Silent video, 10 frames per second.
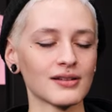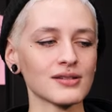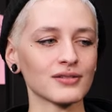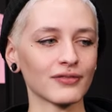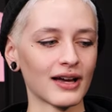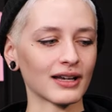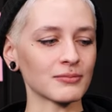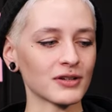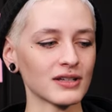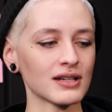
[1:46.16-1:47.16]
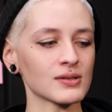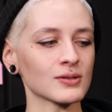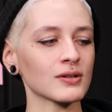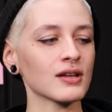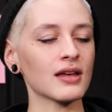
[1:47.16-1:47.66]
Also ich frage immer wieder
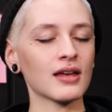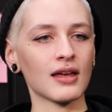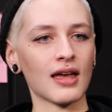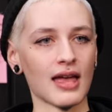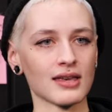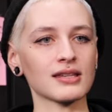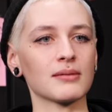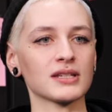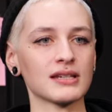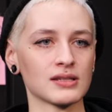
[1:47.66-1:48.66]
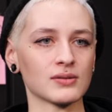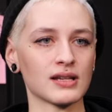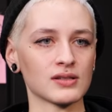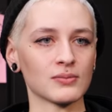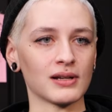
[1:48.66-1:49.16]
so, hey, ich habe mir das und
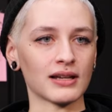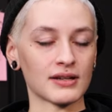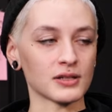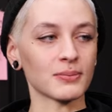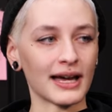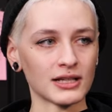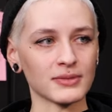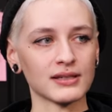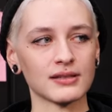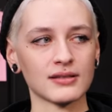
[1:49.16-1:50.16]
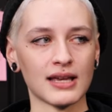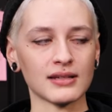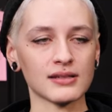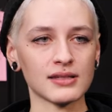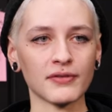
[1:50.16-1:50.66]
das überlegt. Also ich bereite mich sehr
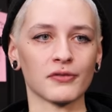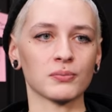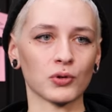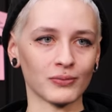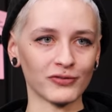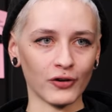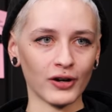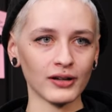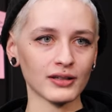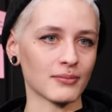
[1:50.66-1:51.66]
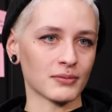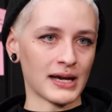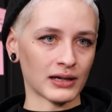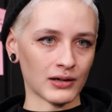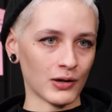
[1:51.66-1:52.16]
intensiv auf die Proben vor, ich habe immer
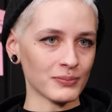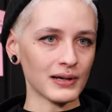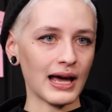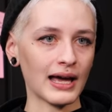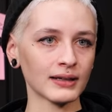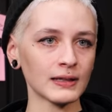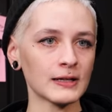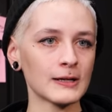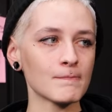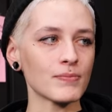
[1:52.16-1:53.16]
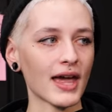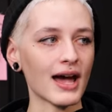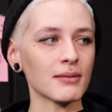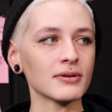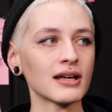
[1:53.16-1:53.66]
einen genauen Plan, der
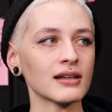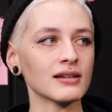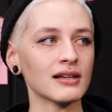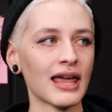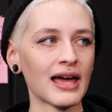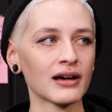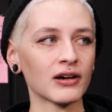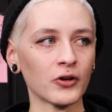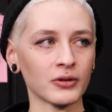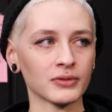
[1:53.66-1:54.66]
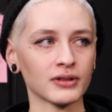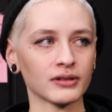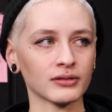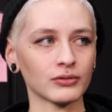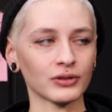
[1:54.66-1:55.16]
aber
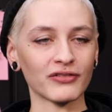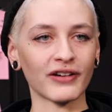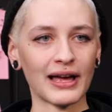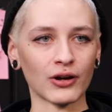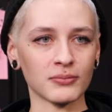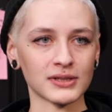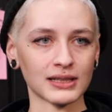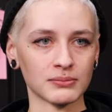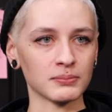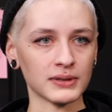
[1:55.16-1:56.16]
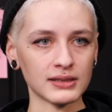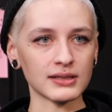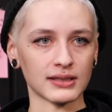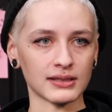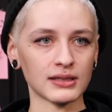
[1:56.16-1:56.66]
Leerräume oder Freiräume drin
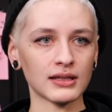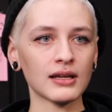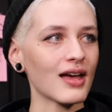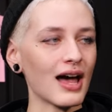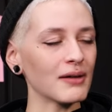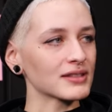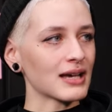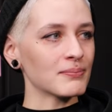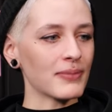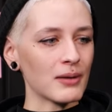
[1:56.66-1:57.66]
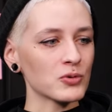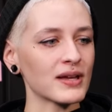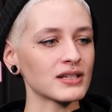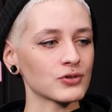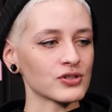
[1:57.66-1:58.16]
bietet. Aber es gab ein paar
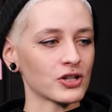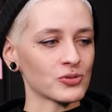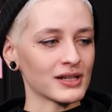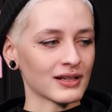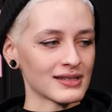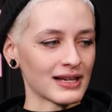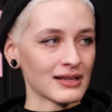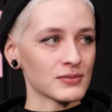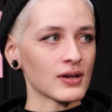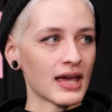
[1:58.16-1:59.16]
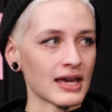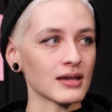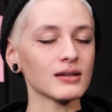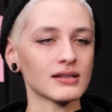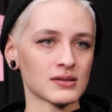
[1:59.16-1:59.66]
Momente, wo Schauspieler gesagt haben, so,
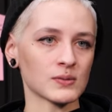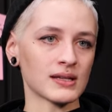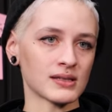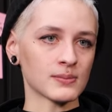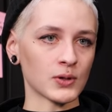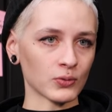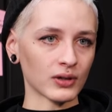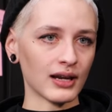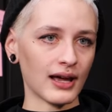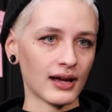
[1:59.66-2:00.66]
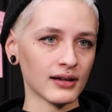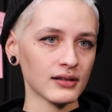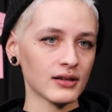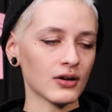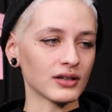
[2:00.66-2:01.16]
ey, das und das ist mir unklar.
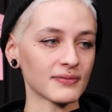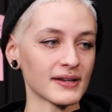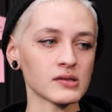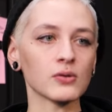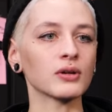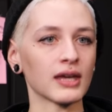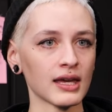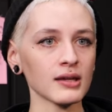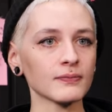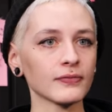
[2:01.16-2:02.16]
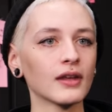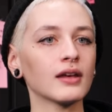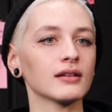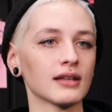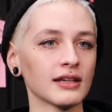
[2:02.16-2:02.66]
Und ich war so, okay,
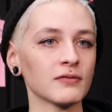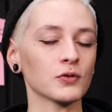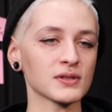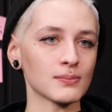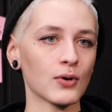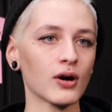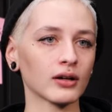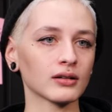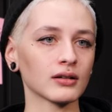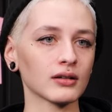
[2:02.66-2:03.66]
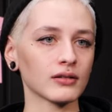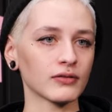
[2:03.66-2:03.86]
dann nehmen wir uns morgen